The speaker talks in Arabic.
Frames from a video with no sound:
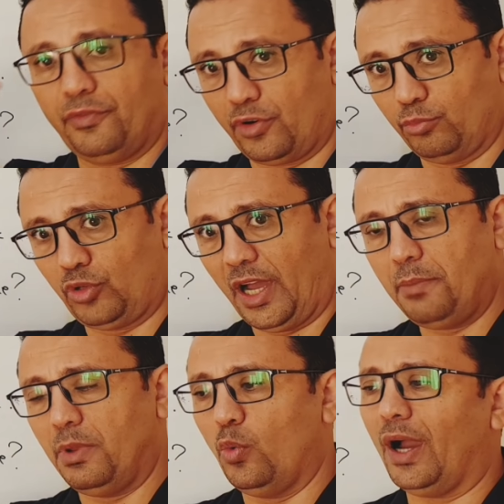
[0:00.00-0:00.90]
from time
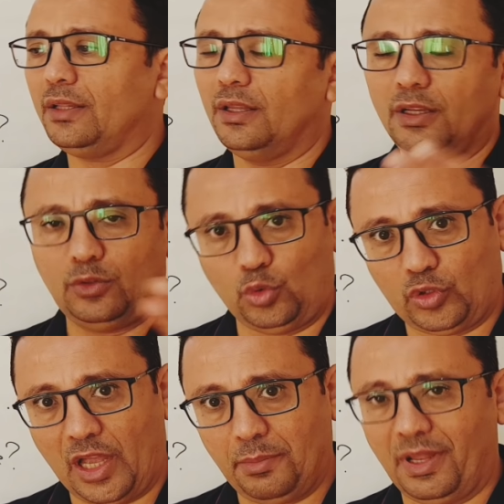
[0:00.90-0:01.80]
من وقت to
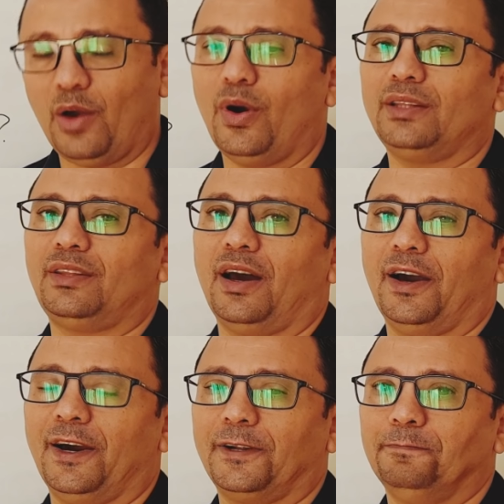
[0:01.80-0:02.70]
time إلى وقت
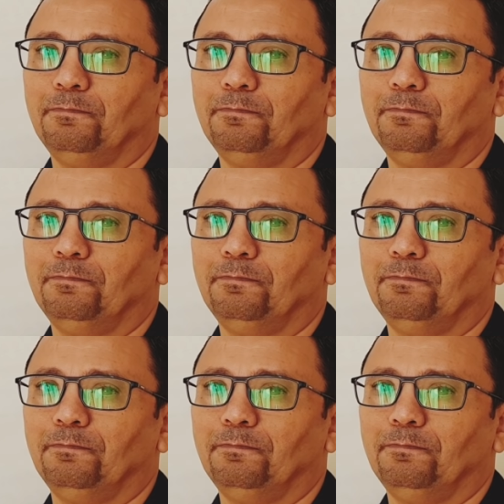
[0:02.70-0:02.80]
آخر